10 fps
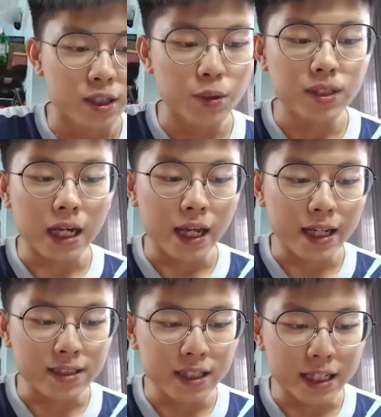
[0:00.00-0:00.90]
因为当
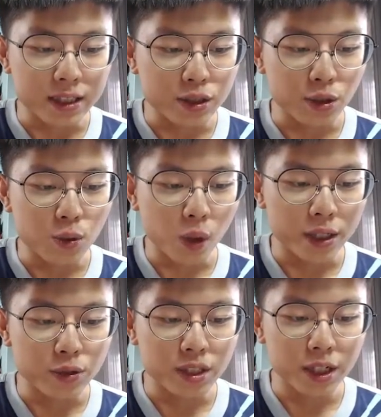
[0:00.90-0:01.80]
x 零的时候，y
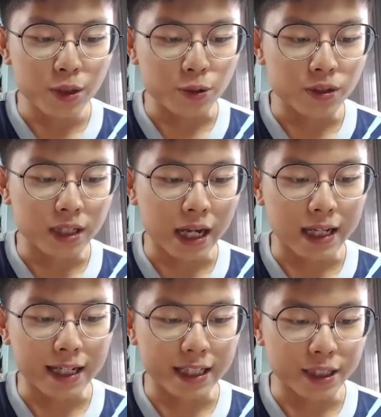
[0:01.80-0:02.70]
就是六啊，
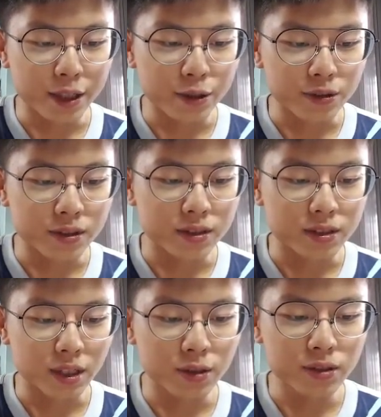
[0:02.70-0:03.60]
零六，
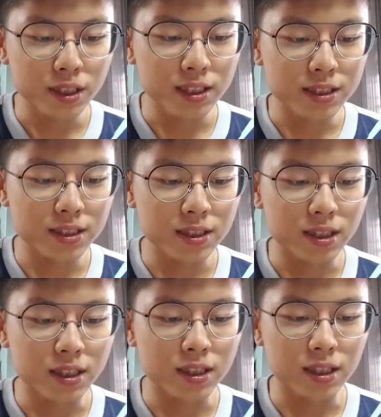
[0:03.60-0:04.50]
然后一四
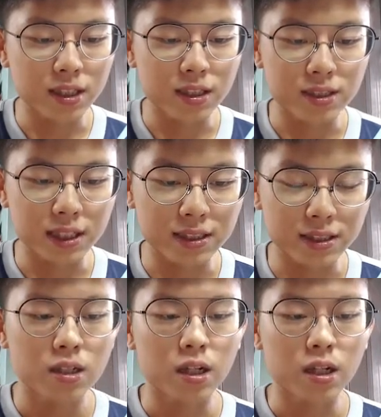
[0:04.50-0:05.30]
二二这样子。